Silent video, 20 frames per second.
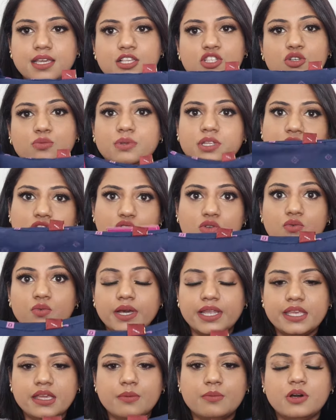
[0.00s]
है सो प्लीज़ डोंट
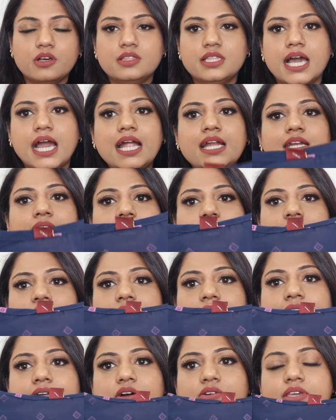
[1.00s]
वरी अबाउट दैट
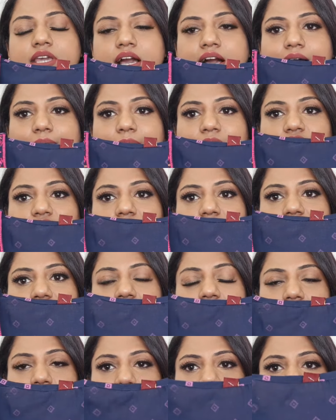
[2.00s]
नाउ यहाँ पे जैसे
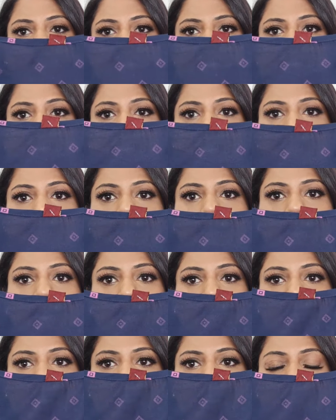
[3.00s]
कि आप देख सकते हैं
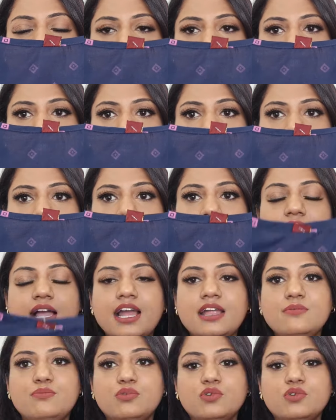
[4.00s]
राउंड नेक मिल जाएगा एंड